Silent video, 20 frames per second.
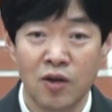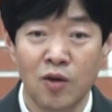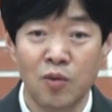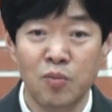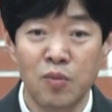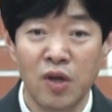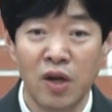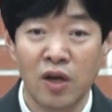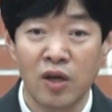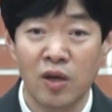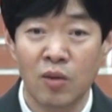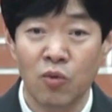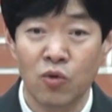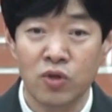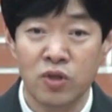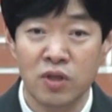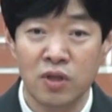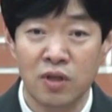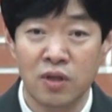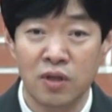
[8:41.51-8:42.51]
은밀하게
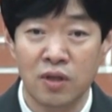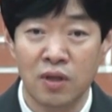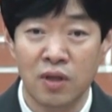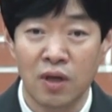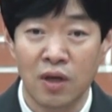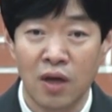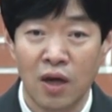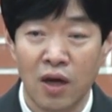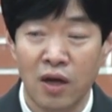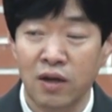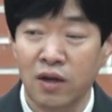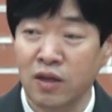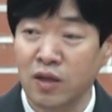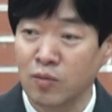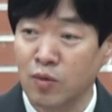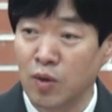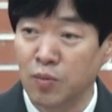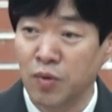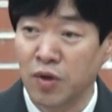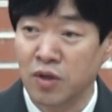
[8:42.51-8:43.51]
보시는
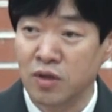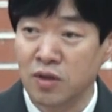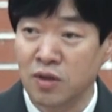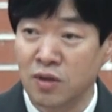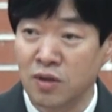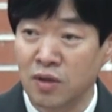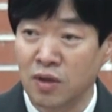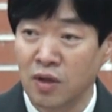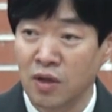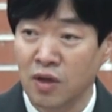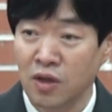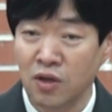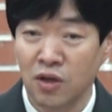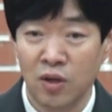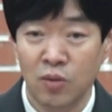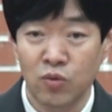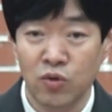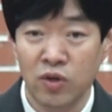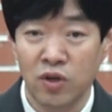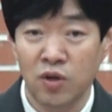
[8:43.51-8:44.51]
하나님 앞에서
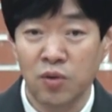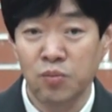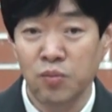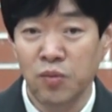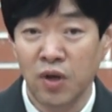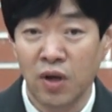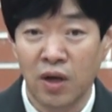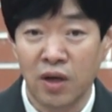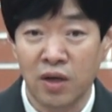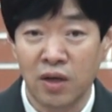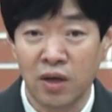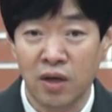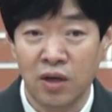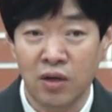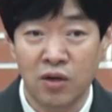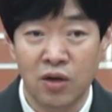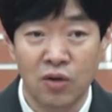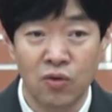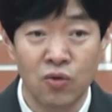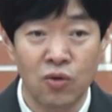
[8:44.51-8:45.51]
여러분
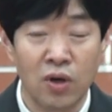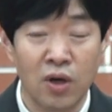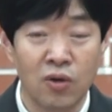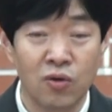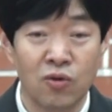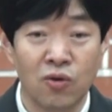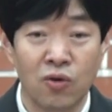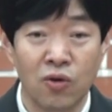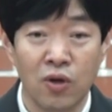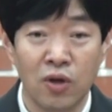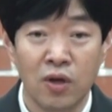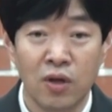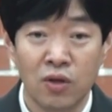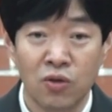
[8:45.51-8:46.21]
은밀하게 거룩하고